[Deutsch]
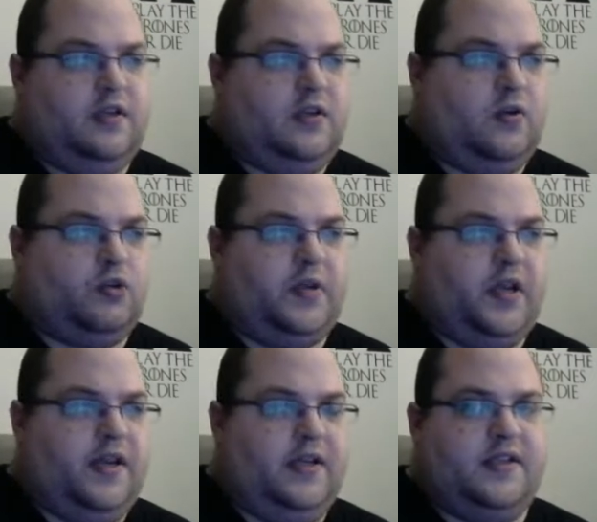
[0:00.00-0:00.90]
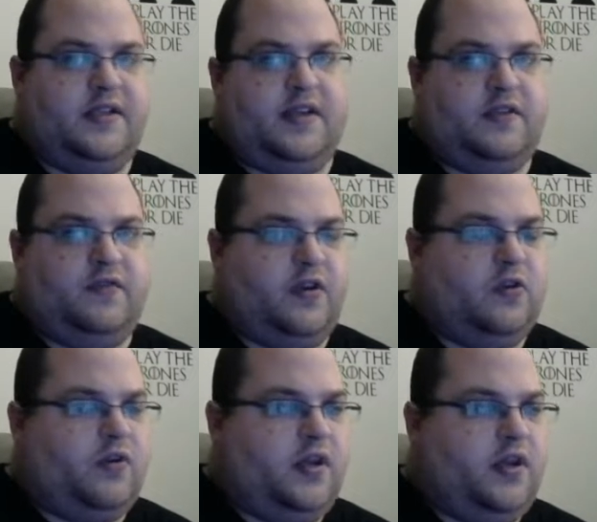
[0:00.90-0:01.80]
Auch Springer e EC6 wäre
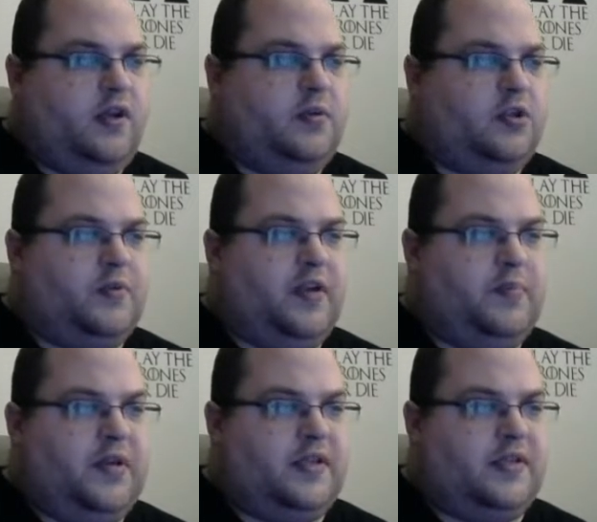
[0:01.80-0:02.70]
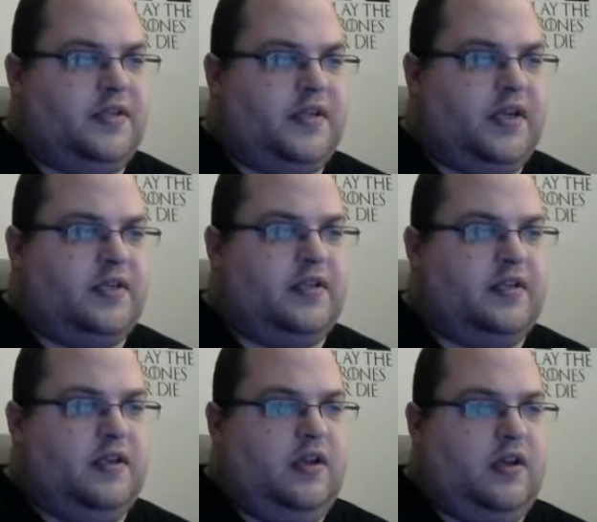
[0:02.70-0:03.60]
okay, aber Springer BC6
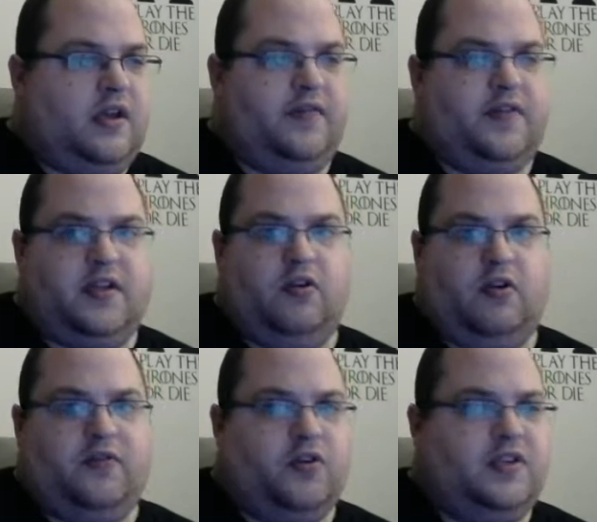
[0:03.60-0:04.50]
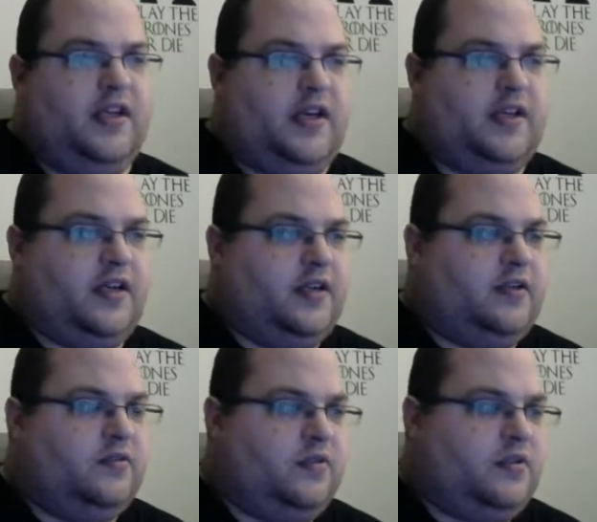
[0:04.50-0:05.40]
greift halt den Läufer auch direkt an
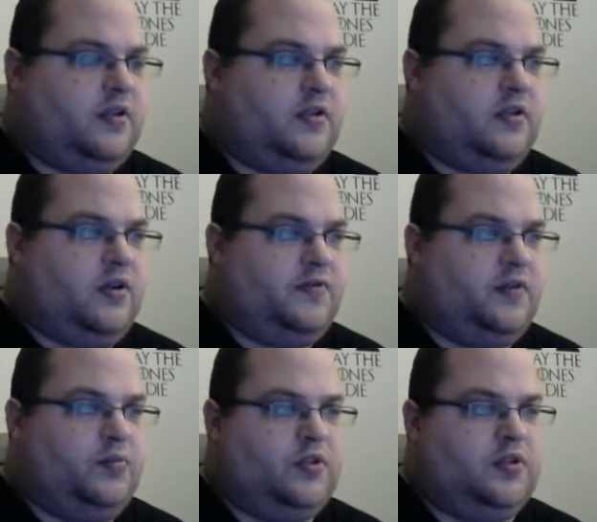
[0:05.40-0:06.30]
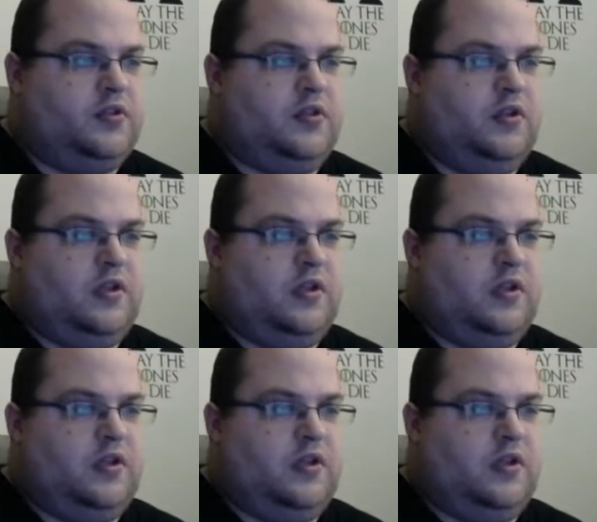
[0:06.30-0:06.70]
und äh, der Läufer muss